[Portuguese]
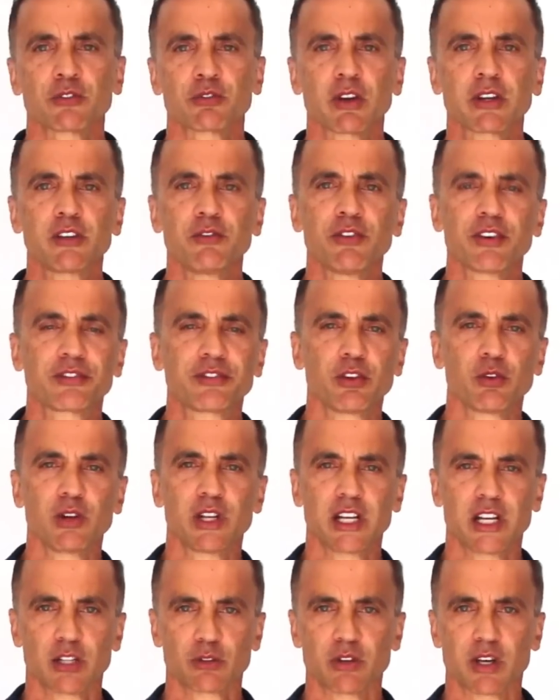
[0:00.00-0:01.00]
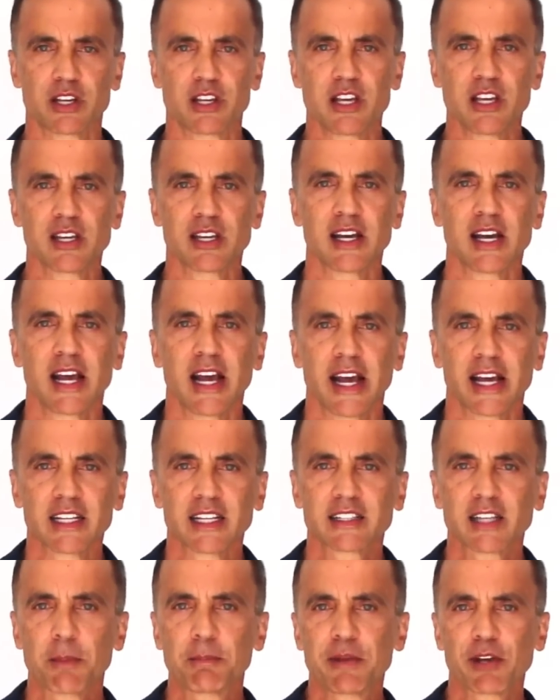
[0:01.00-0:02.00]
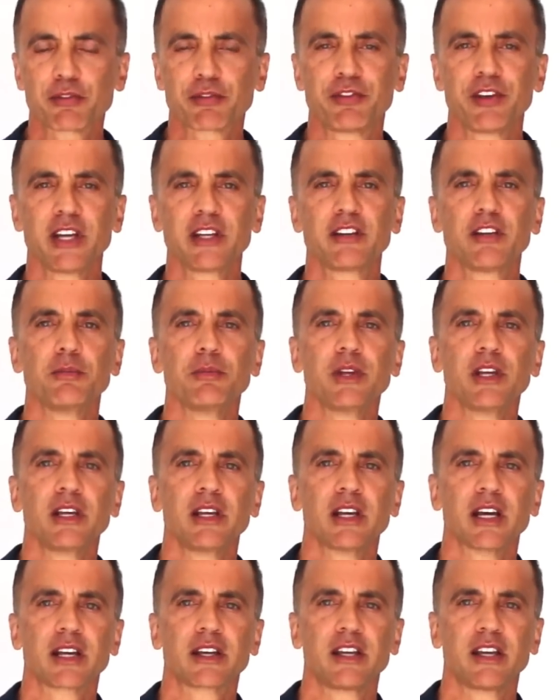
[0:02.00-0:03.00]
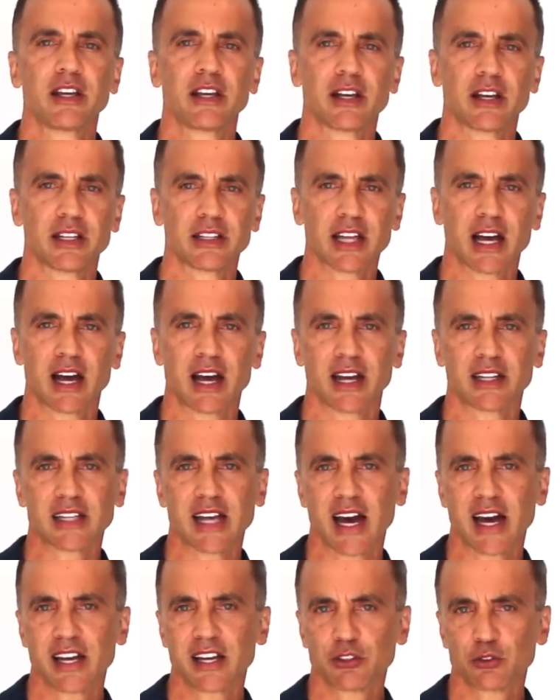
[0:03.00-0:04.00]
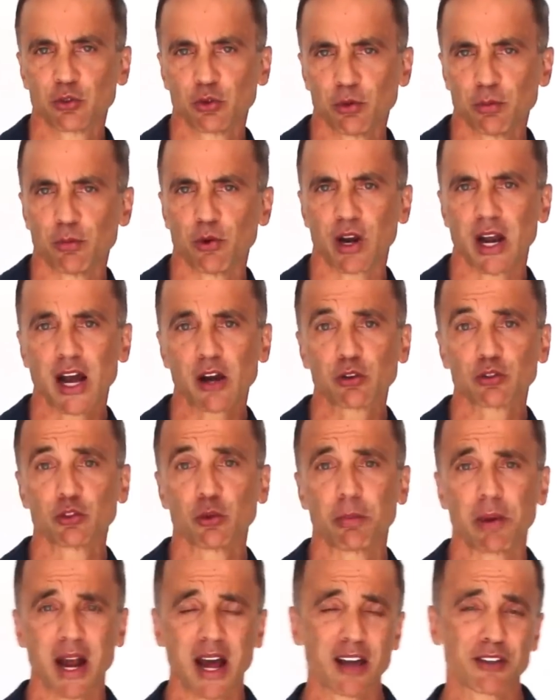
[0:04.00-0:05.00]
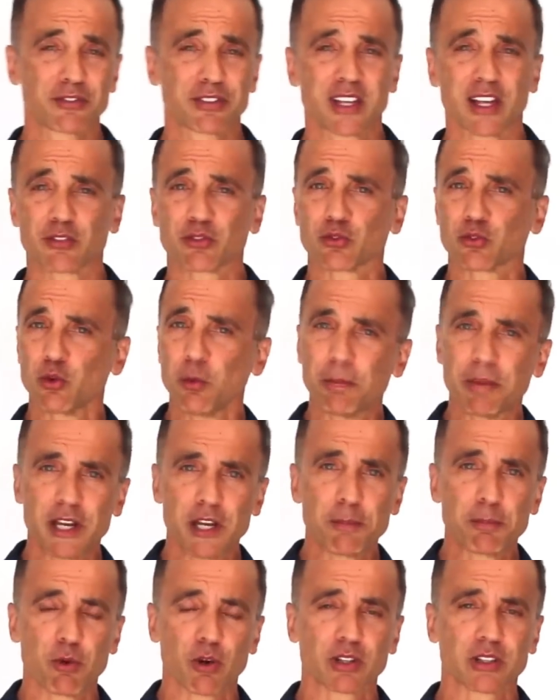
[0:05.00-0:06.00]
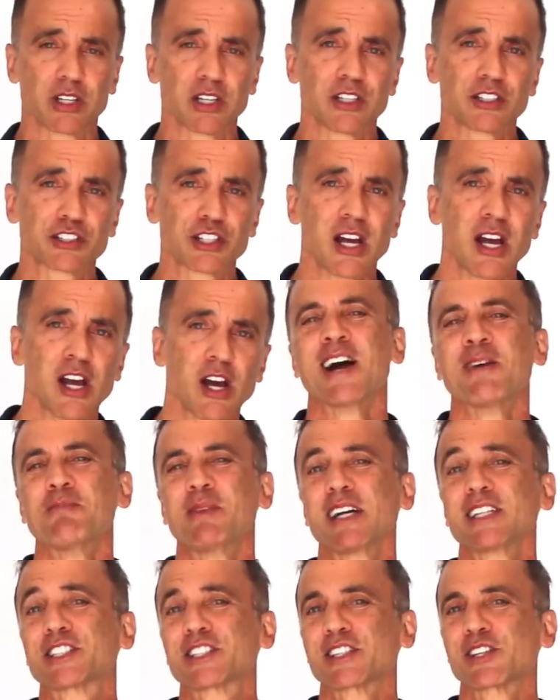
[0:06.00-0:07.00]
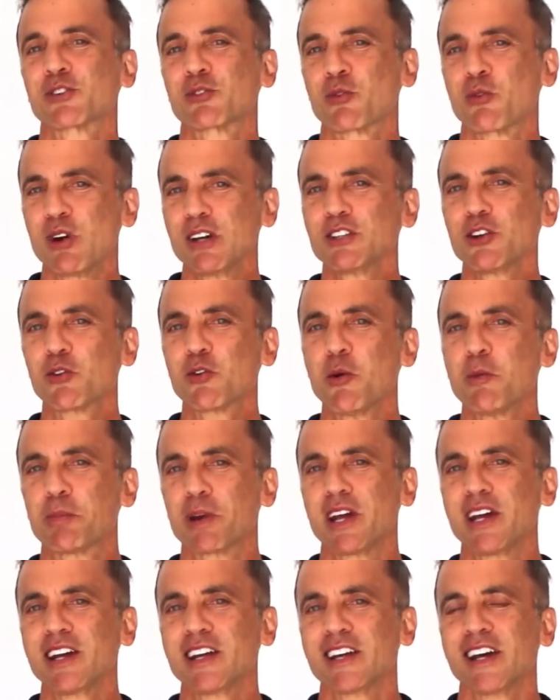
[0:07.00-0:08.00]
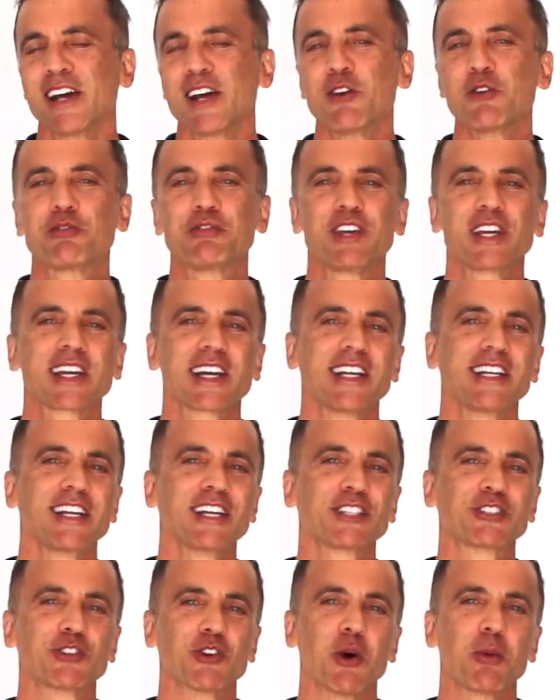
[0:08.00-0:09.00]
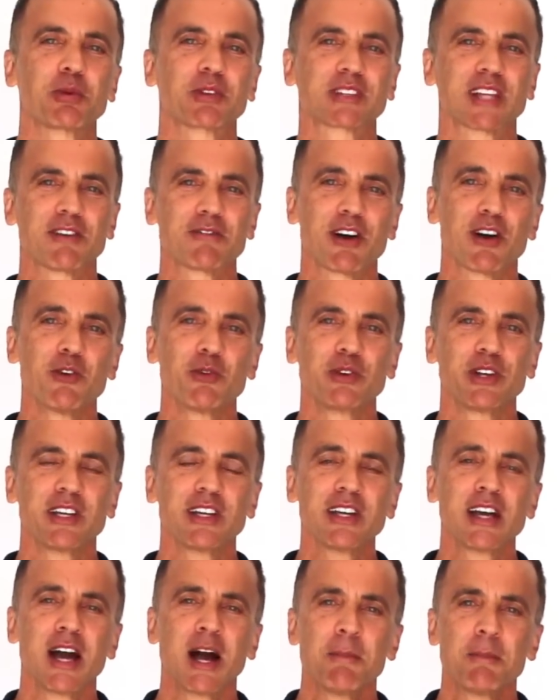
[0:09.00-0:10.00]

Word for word: Só que você olhando aqui, ela está perfeita em mim, aqui na, na área do buraco do braço, que é super importante. Mas quando eu comprei, eu vi que a linha de ombro estava ruim,